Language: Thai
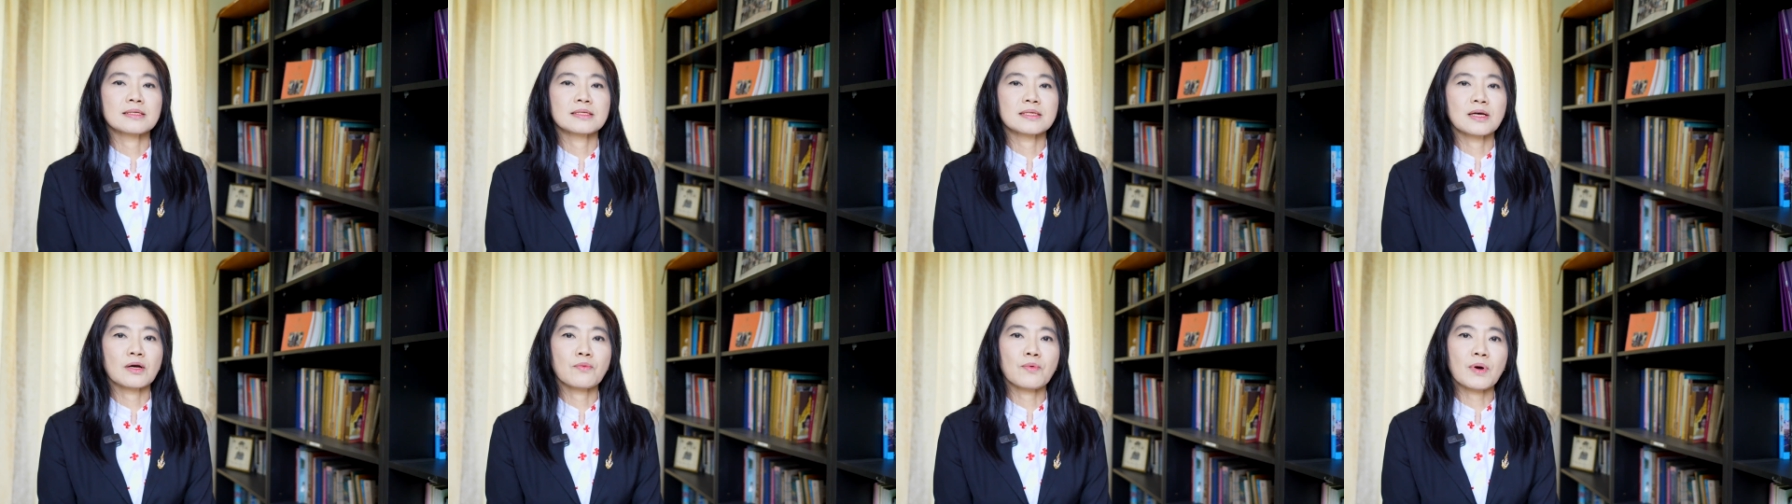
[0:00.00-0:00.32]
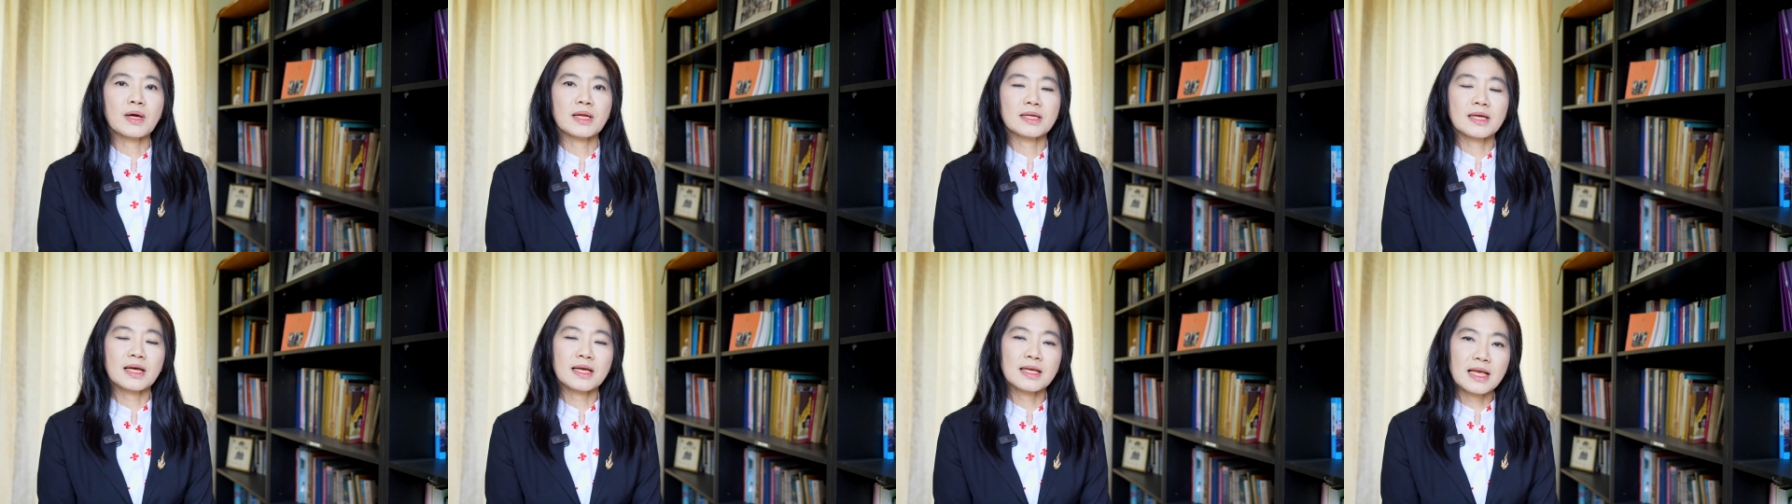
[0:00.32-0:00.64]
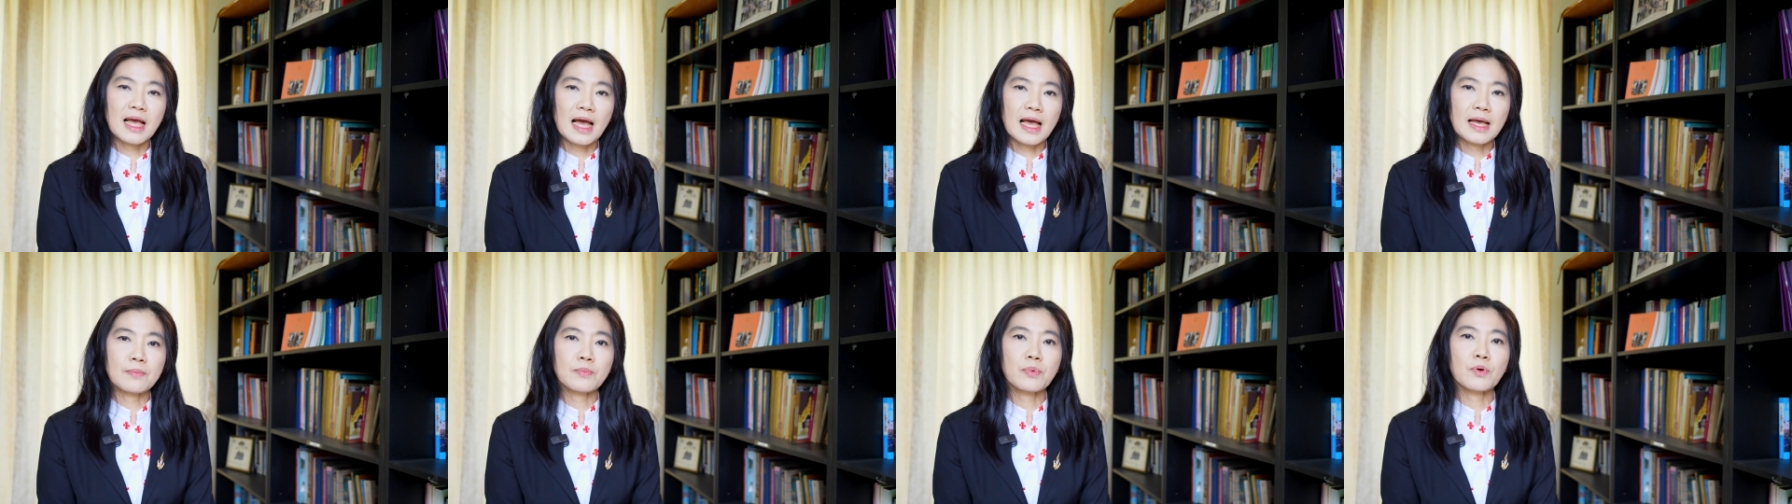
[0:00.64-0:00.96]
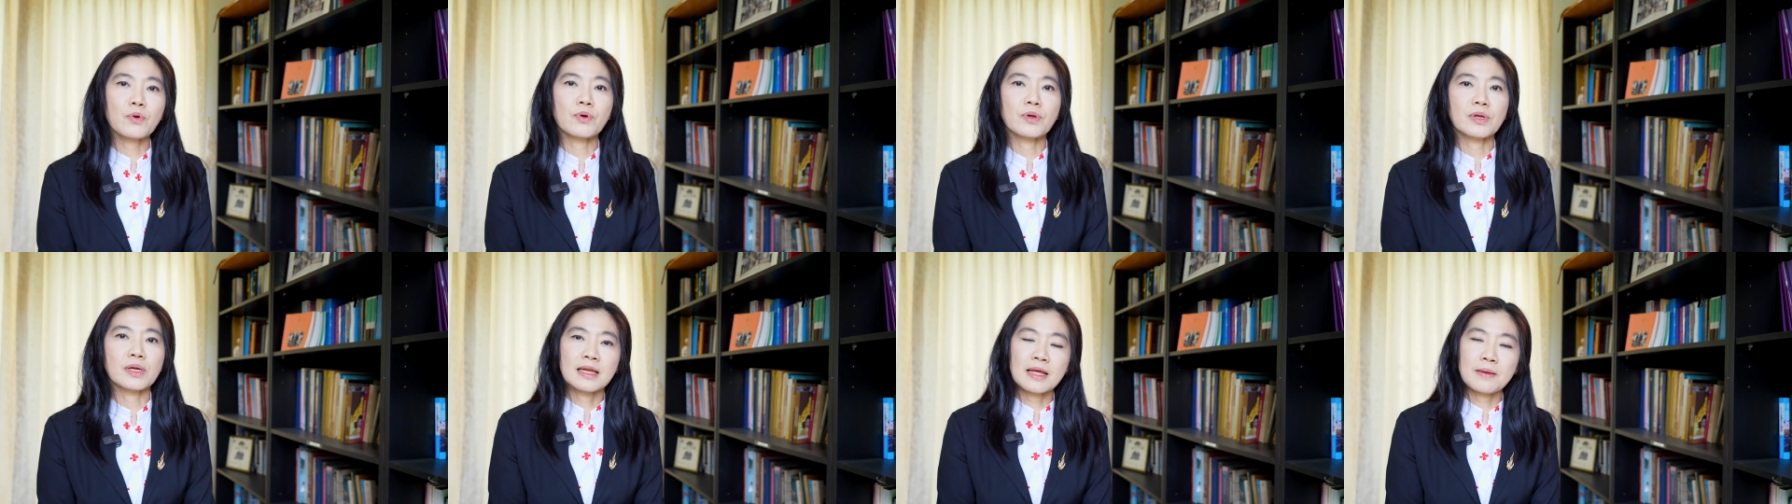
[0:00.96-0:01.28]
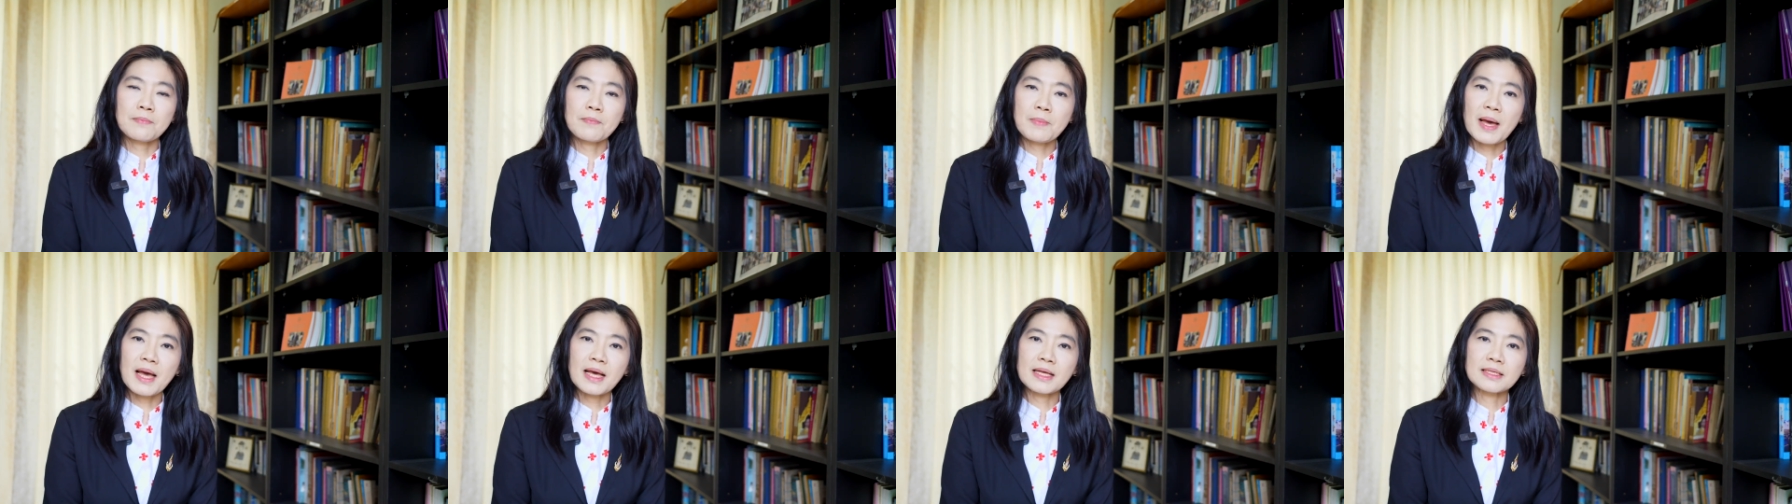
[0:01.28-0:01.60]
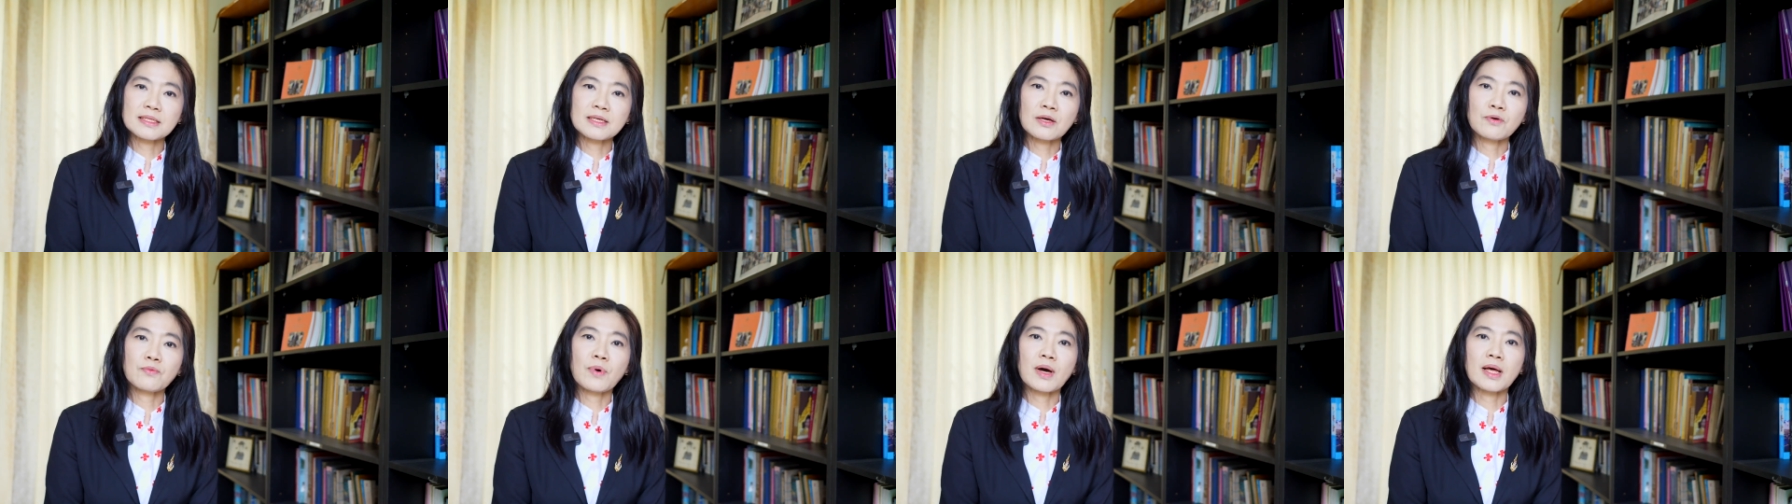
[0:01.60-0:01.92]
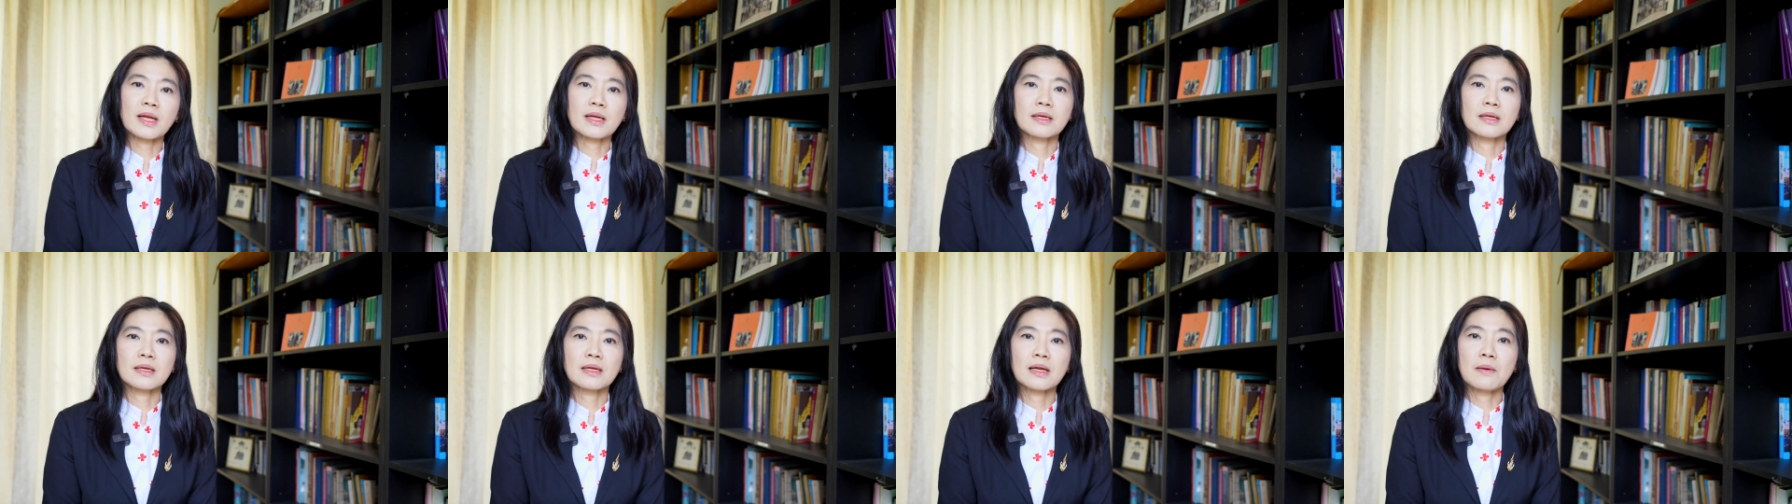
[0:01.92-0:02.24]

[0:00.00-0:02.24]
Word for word: จังหวัดขยายผลใน 8 จังหวัด